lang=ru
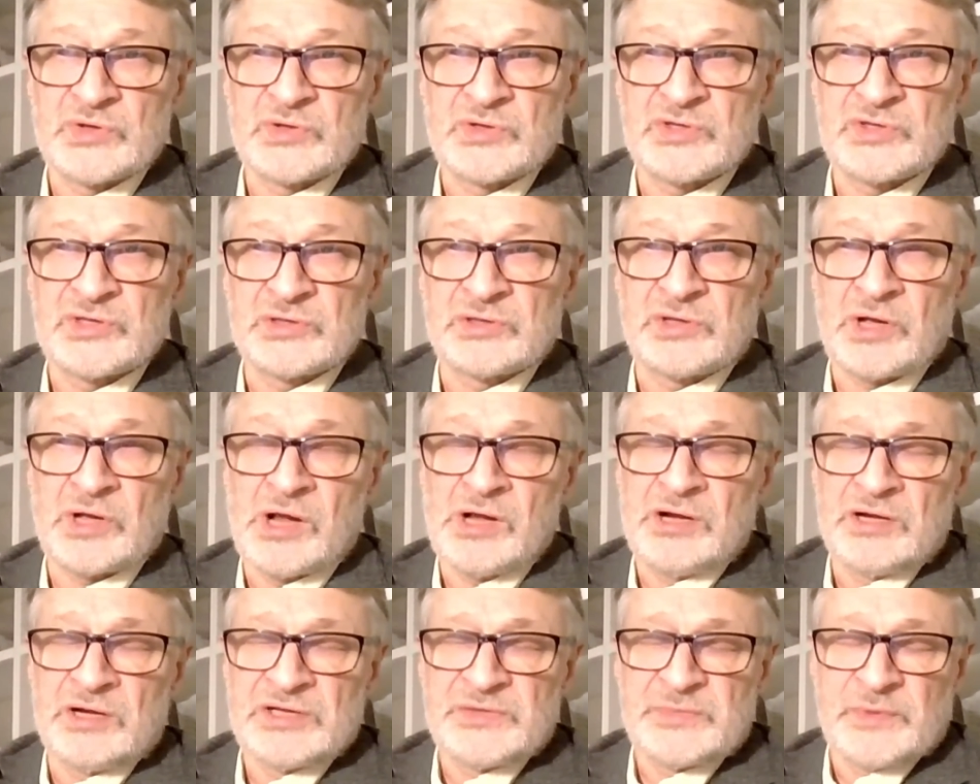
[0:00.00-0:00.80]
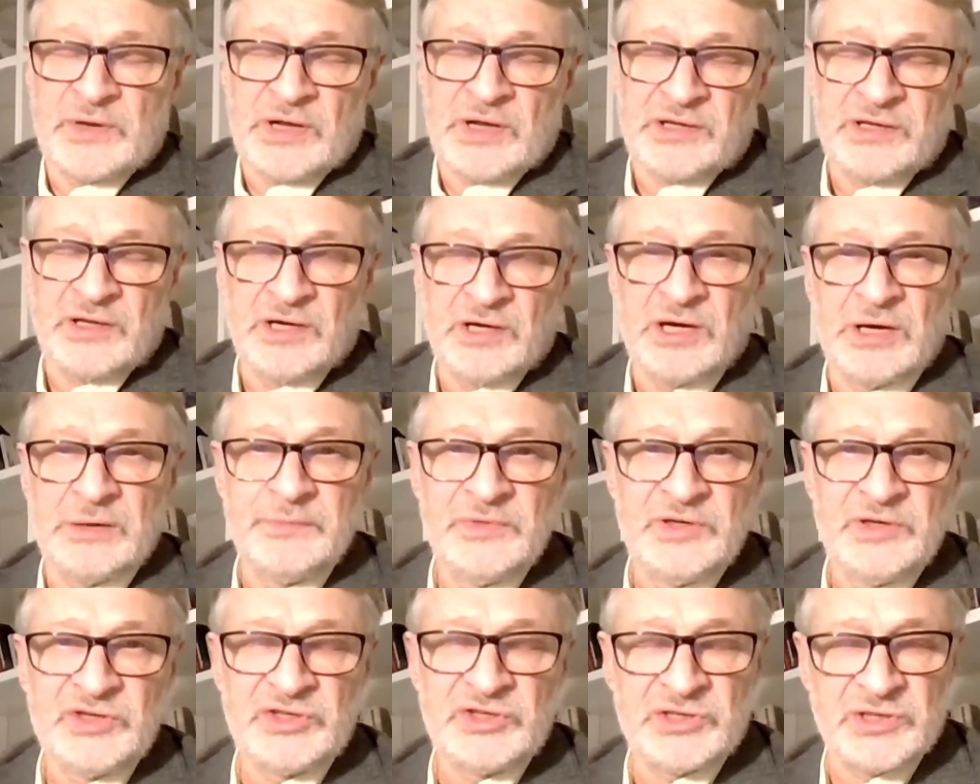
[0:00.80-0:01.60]
Центральная избирательная
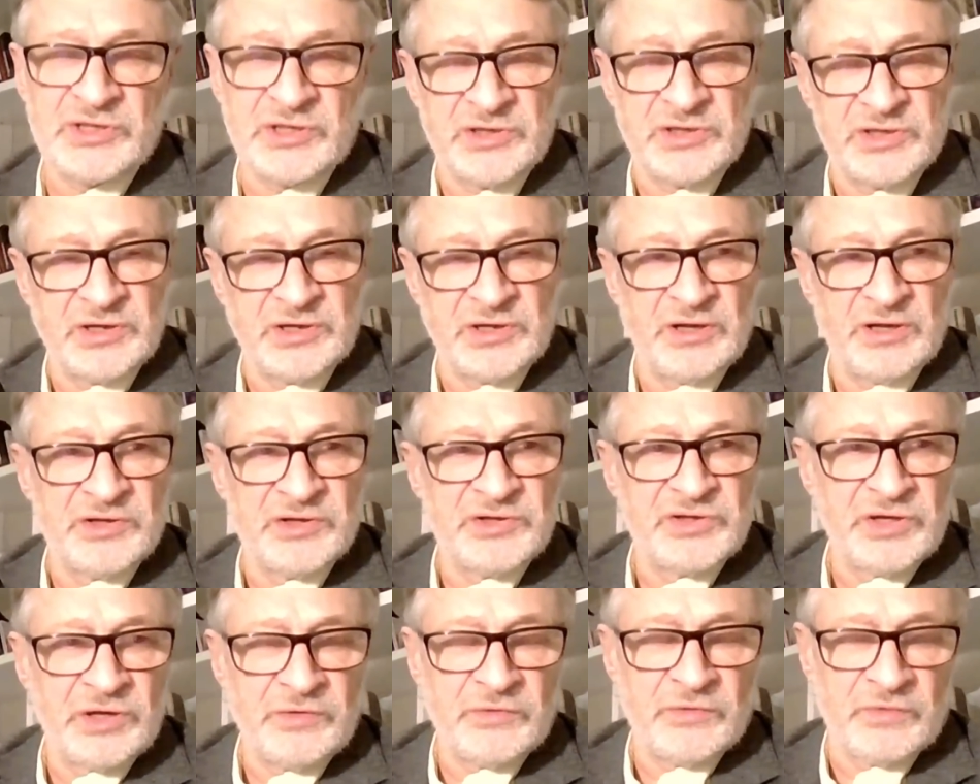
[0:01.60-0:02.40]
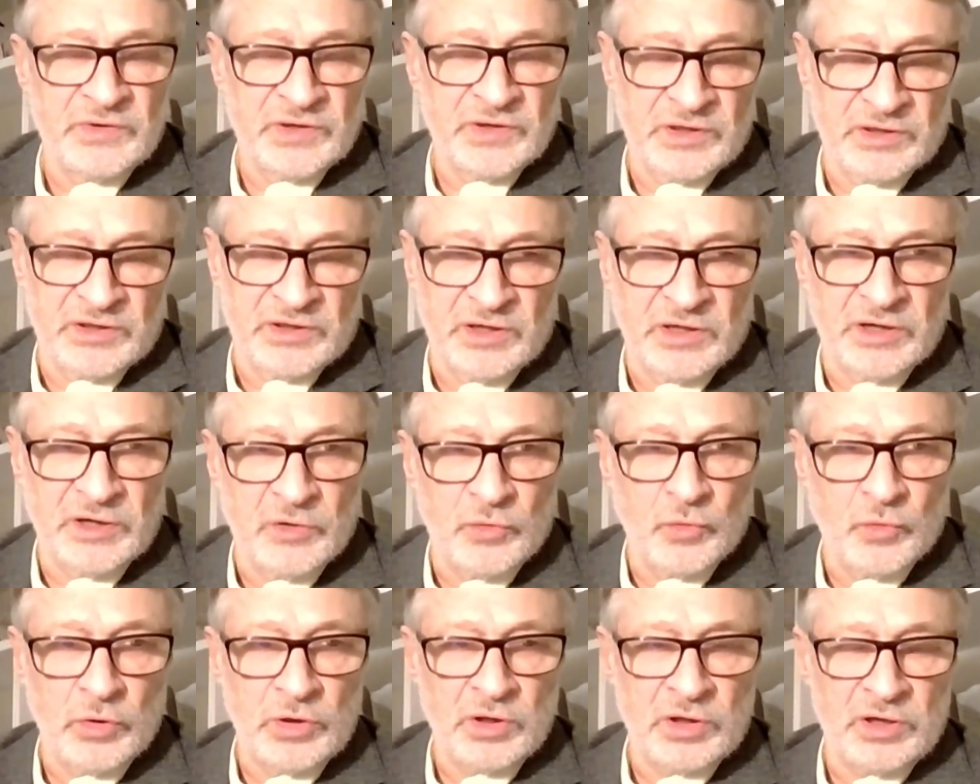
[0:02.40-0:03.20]
комиссия деградировала до
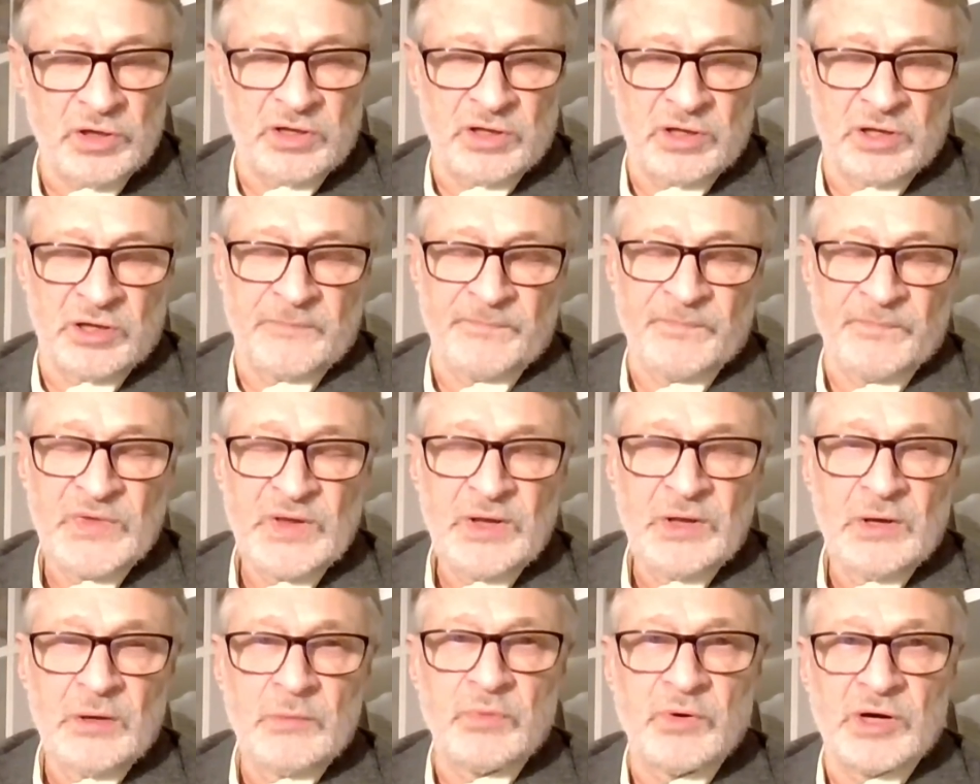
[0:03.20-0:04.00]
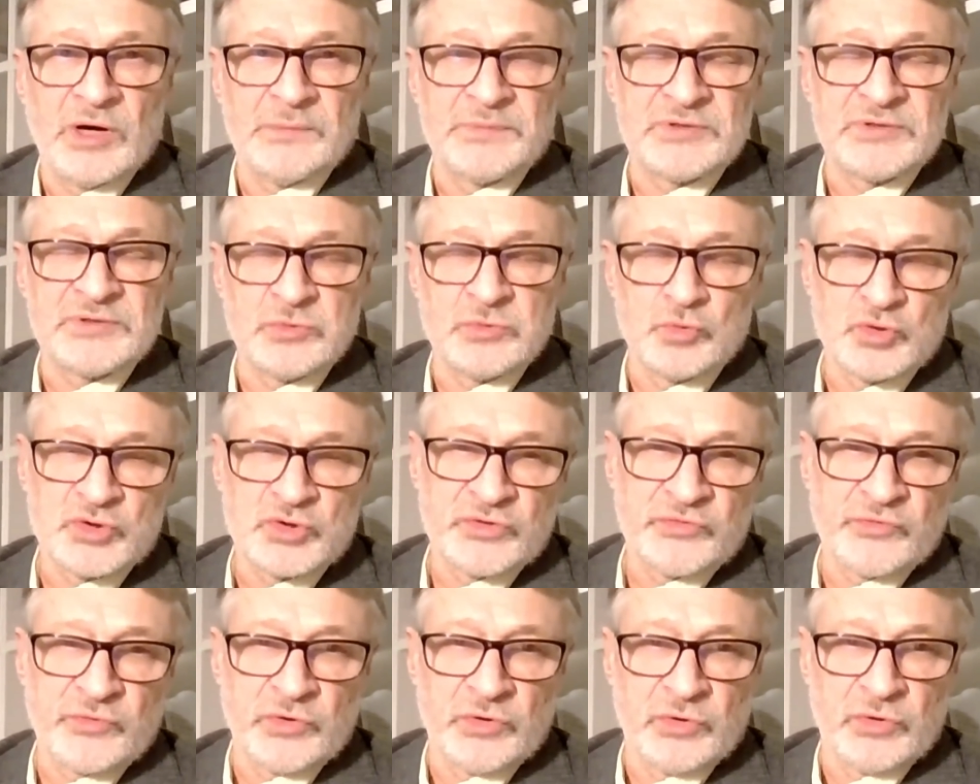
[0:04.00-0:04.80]
органа по
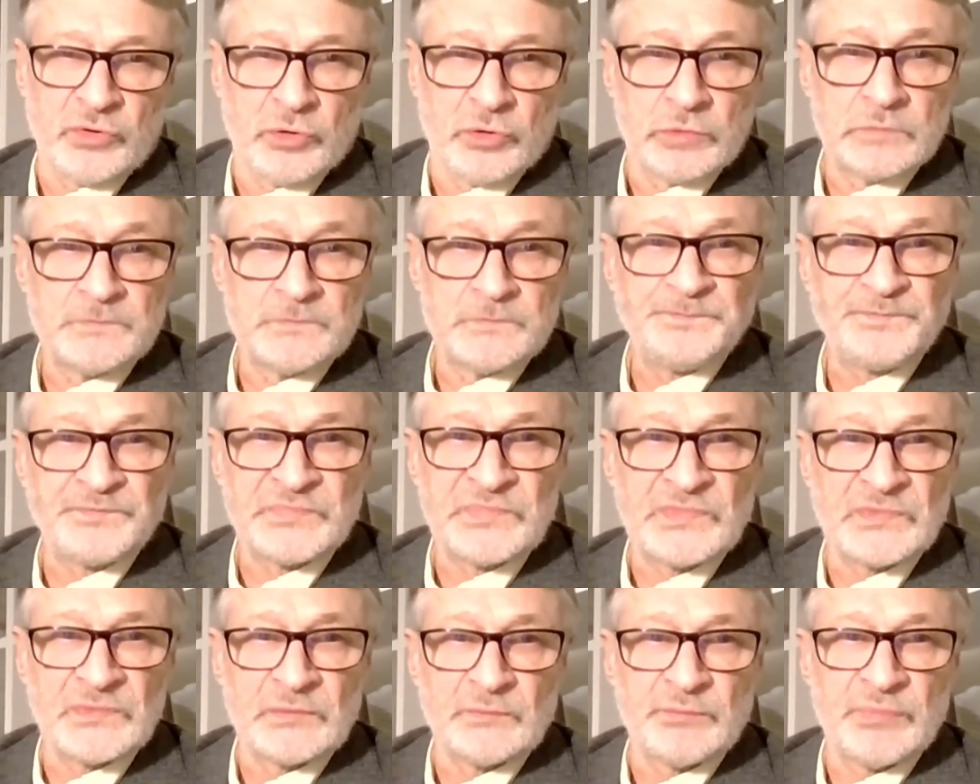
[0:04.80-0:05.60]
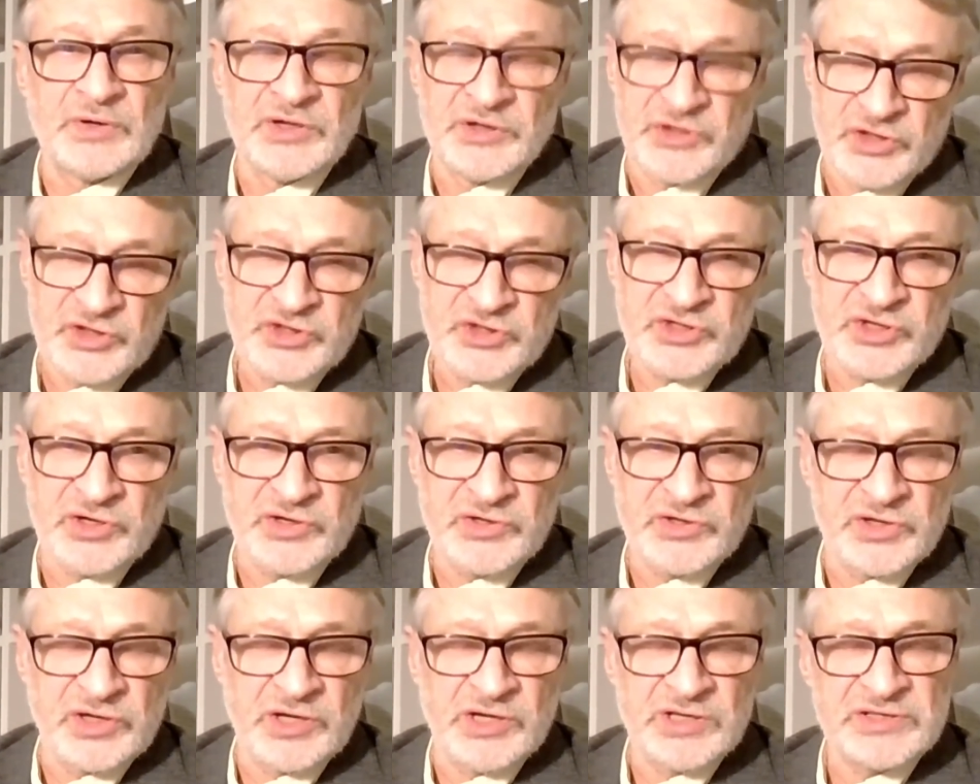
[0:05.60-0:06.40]
обслуживанию политических
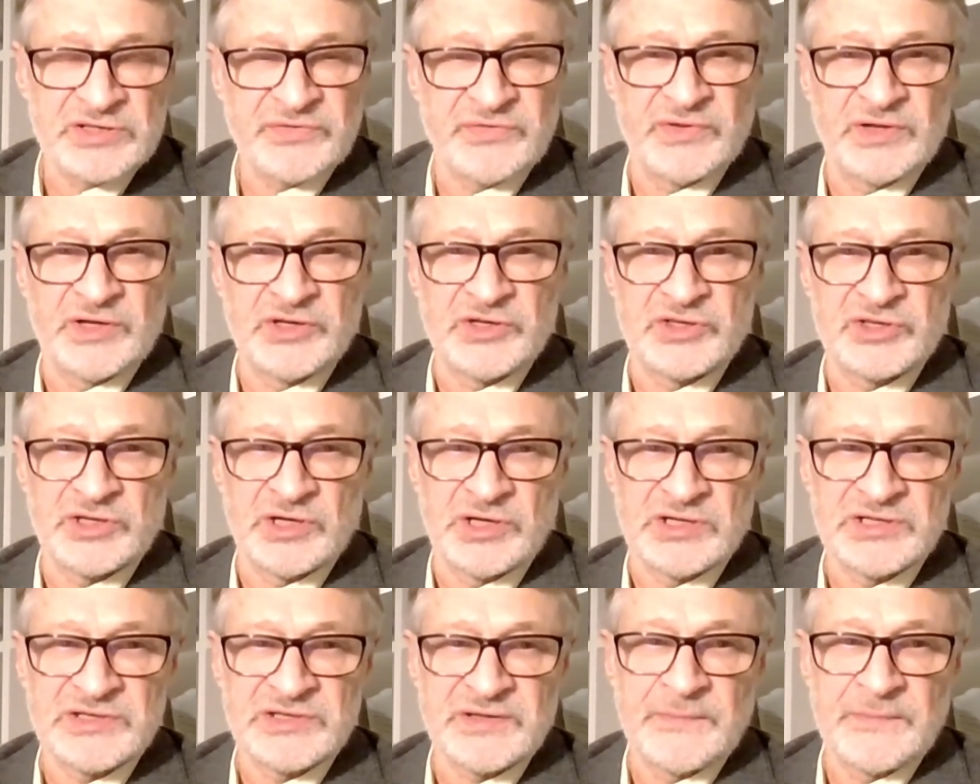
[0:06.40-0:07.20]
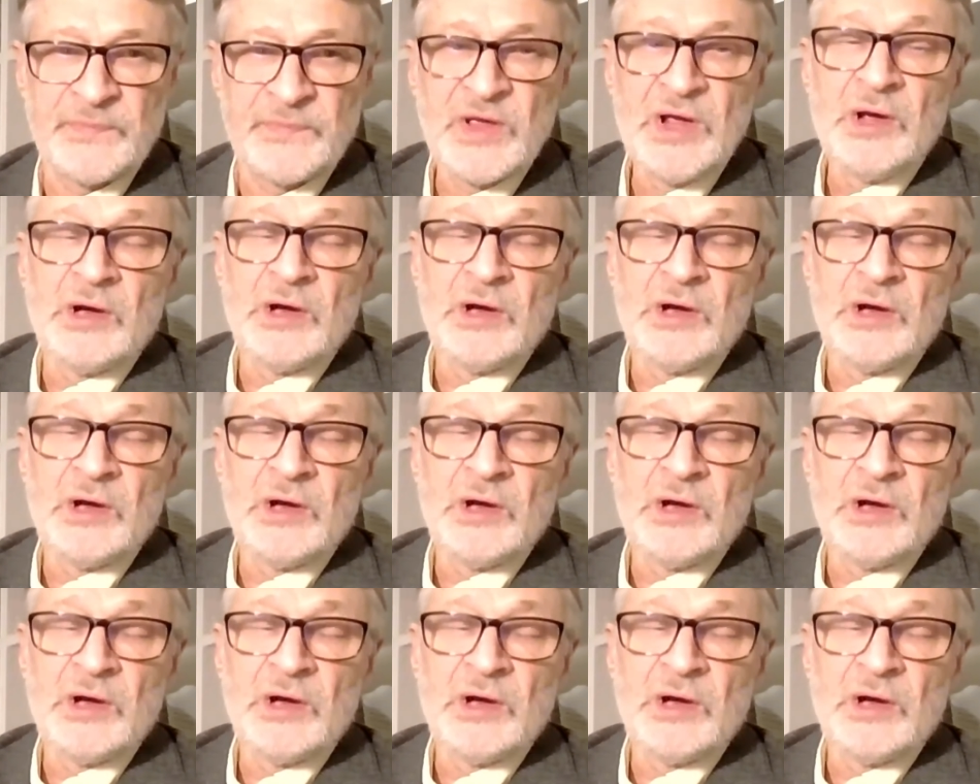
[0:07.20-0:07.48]
интересов начальства.